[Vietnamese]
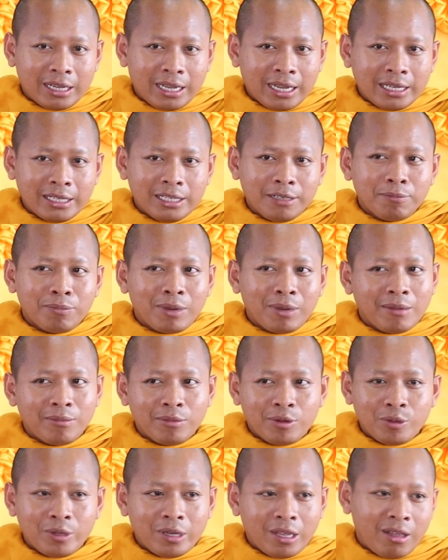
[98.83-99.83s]
ngay nắng
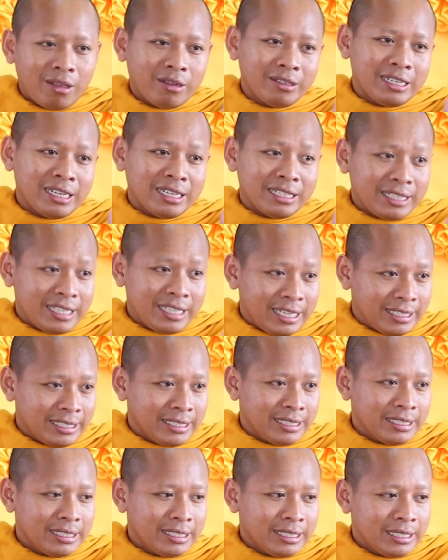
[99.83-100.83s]
pram rồi on nhàng tịch